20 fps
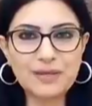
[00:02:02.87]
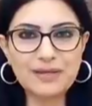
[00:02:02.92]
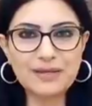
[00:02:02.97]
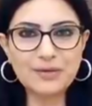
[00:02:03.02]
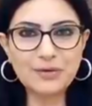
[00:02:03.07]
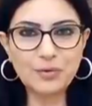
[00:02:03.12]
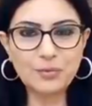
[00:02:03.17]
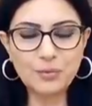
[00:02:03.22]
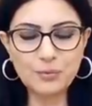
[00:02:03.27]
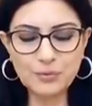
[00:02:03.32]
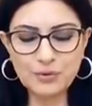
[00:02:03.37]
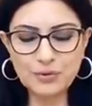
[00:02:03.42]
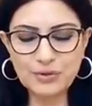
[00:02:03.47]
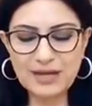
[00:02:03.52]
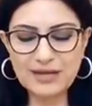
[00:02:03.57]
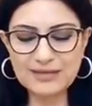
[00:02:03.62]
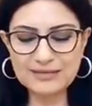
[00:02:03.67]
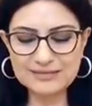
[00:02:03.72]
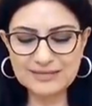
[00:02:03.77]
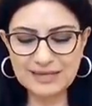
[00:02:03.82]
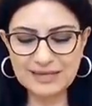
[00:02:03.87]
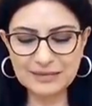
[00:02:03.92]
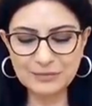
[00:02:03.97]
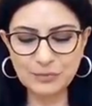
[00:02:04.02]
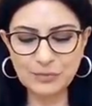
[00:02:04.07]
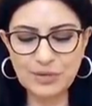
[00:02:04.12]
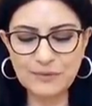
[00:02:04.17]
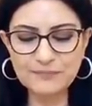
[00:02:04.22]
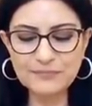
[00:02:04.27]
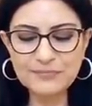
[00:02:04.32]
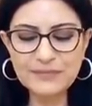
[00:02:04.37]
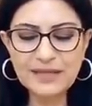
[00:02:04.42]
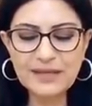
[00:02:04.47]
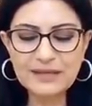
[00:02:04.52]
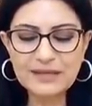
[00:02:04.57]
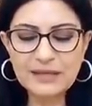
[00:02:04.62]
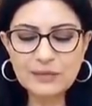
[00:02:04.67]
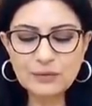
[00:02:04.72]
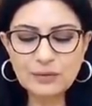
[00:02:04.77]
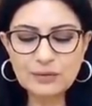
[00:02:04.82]
بين اليوم وبكره تاخذوها
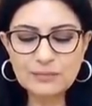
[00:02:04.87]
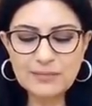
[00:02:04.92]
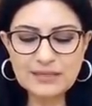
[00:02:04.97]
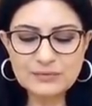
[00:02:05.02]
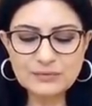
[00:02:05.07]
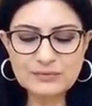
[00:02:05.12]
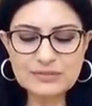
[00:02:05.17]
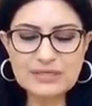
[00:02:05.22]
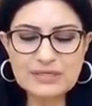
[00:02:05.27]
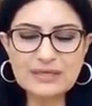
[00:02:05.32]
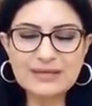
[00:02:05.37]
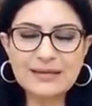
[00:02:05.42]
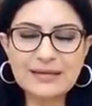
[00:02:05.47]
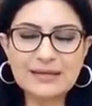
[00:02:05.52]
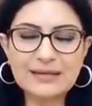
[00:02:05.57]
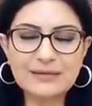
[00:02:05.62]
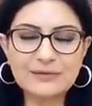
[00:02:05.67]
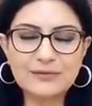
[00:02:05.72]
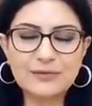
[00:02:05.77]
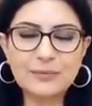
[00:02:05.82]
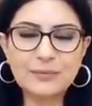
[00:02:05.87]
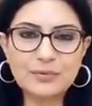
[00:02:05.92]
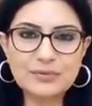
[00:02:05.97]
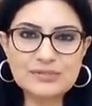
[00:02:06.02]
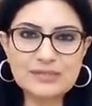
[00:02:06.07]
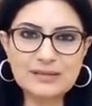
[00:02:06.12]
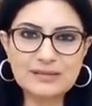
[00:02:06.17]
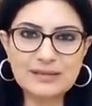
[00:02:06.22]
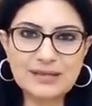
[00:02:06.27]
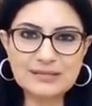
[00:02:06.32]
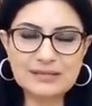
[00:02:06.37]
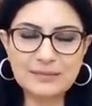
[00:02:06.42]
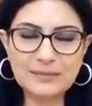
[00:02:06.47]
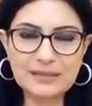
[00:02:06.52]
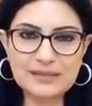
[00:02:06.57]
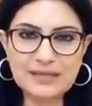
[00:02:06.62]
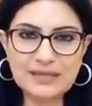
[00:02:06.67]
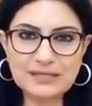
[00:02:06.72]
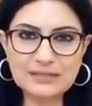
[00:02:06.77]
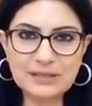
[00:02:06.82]
كلكم محظوظين لكن انتبهوا 16
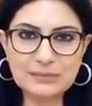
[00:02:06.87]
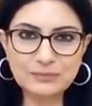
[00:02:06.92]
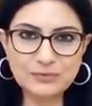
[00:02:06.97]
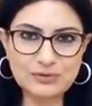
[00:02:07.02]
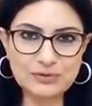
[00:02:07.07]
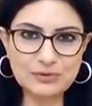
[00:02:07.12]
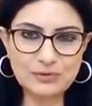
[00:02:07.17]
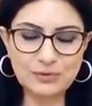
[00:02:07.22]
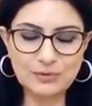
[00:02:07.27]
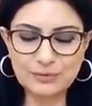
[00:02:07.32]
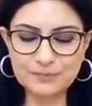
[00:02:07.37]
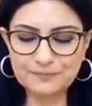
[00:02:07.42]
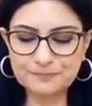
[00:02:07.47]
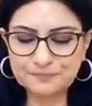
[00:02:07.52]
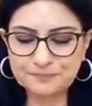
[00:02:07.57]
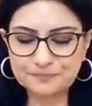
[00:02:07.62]
17 تموز يوليو